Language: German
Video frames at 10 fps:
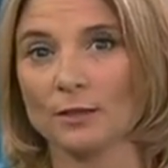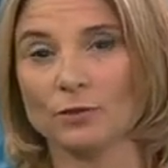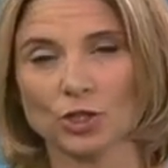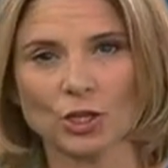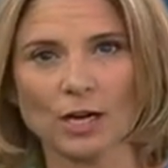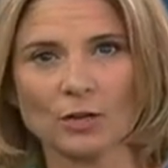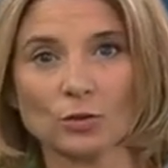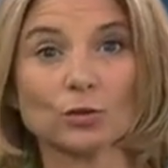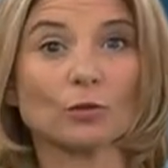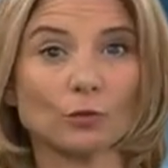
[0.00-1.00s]
Wie stark
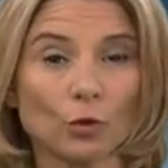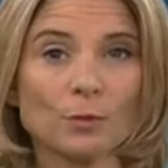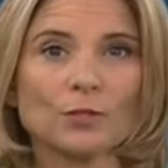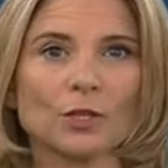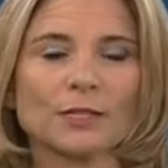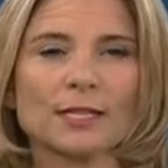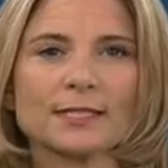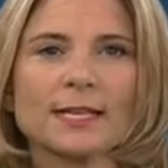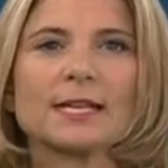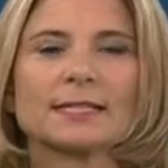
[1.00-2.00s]
und wo
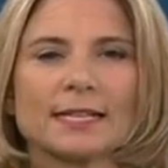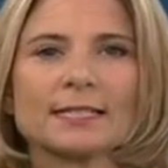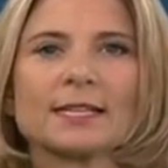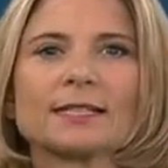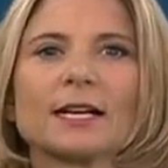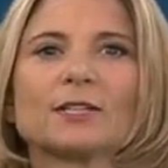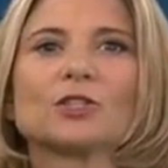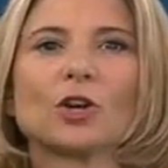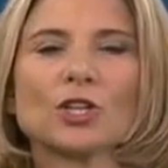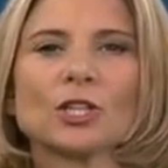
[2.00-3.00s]
besonders, das zeigt eine
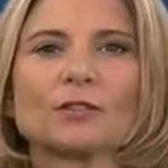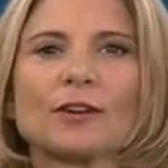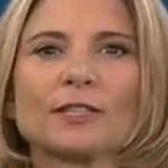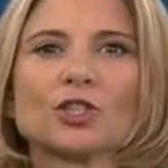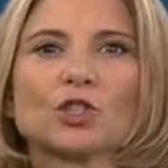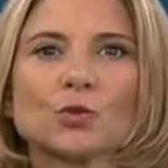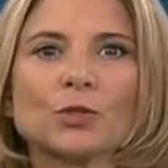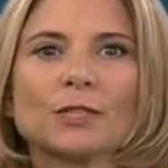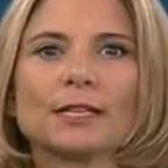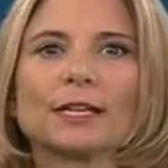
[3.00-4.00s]
deutschlandweite
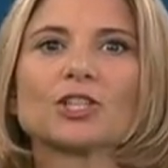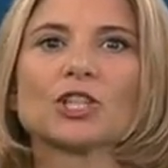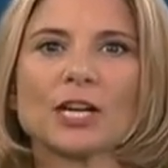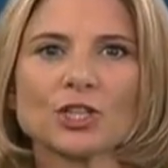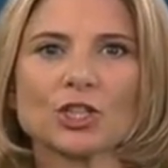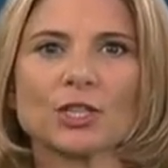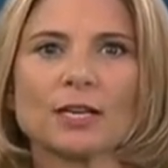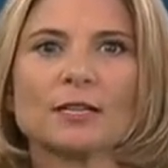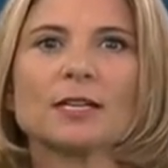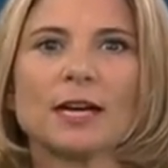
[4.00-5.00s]
Studie der
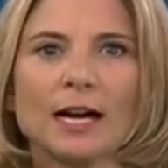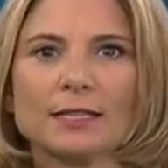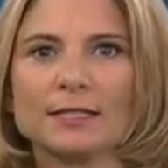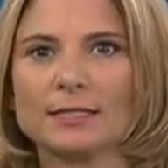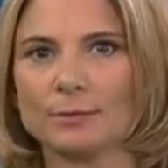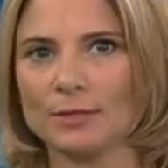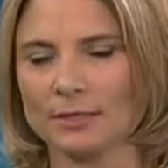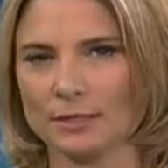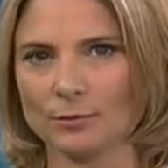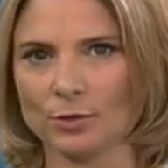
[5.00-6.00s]
Recherchestelle
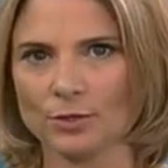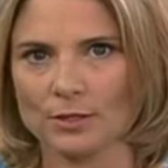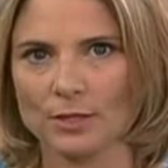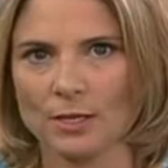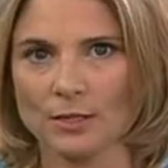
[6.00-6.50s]
Antisemitismus,